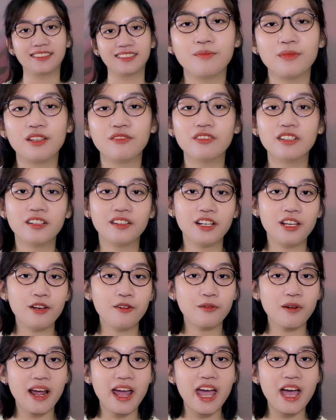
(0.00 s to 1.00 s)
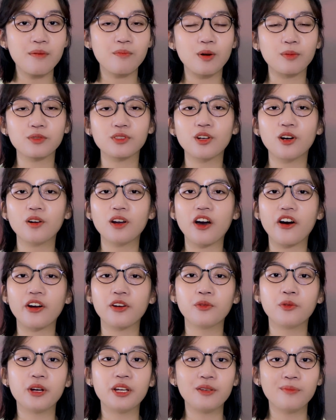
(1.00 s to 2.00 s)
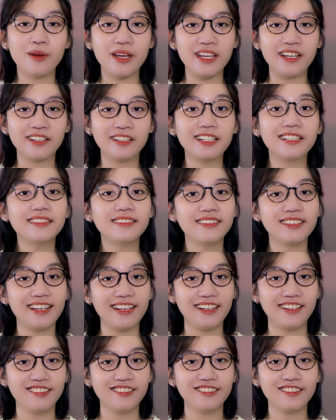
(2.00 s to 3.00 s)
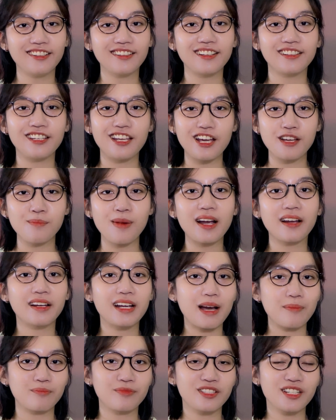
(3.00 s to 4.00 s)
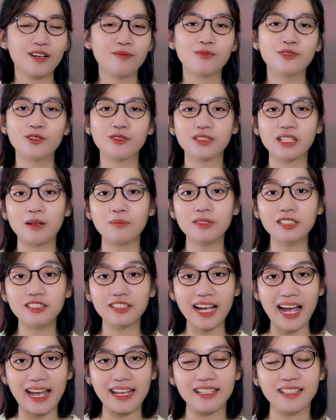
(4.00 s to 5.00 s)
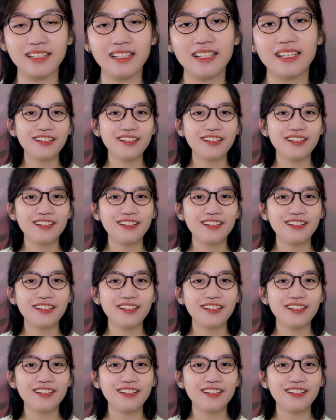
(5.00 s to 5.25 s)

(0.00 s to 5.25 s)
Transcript: mình vừa nêu ra một số loại ngụy biện kinh điển rất là dễ bắt gặp trong cuộc sống thường ngày